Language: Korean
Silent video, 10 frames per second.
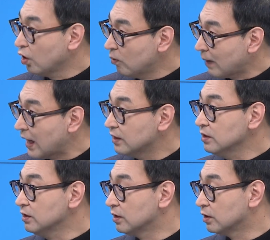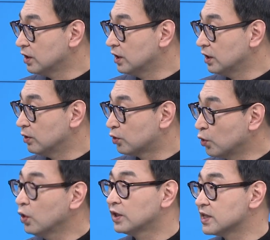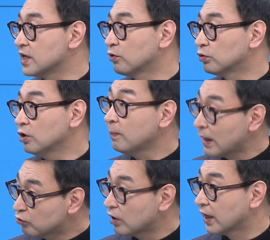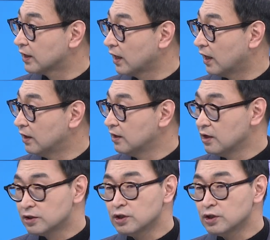더 많은 이 교역 대상국들을 발굴하겠다. 그렇죠.